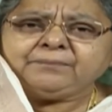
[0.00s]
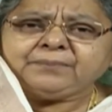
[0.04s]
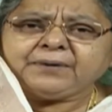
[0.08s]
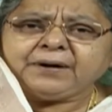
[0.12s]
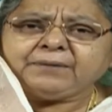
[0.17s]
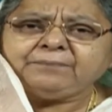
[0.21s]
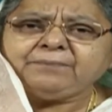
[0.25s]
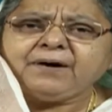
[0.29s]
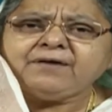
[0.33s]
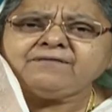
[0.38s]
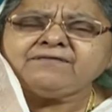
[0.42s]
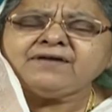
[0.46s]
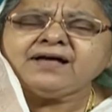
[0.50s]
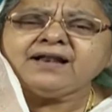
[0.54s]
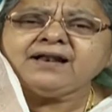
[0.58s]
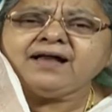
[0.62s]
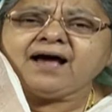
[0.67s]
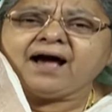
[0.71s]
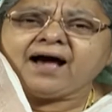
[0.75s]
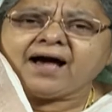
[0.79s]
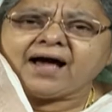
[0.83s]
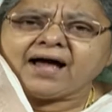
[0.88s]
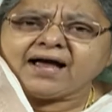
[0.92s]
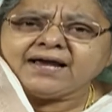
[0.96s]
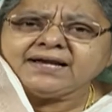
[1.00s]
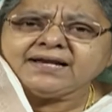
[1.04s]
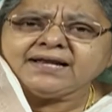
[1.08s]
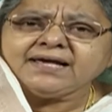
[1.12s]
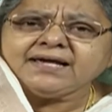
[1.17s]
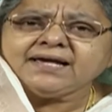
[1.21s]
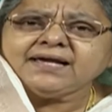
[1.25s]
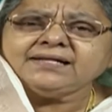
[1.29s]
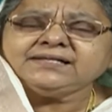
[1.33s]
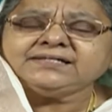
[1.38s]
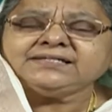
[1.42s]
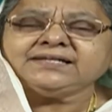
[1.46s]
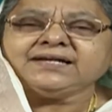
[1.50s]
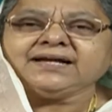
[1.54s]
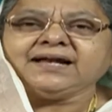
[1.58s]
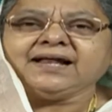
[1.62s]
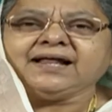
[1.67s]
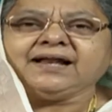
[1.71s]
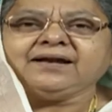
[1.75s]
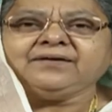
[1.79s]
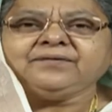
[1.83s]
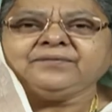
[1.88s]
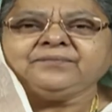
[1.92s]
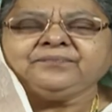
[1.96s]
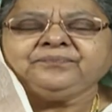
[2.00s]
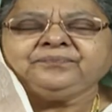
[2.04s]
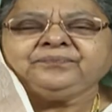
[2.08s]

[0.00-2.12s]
ప్రభావాలు ఆయనకే చెల్లాలి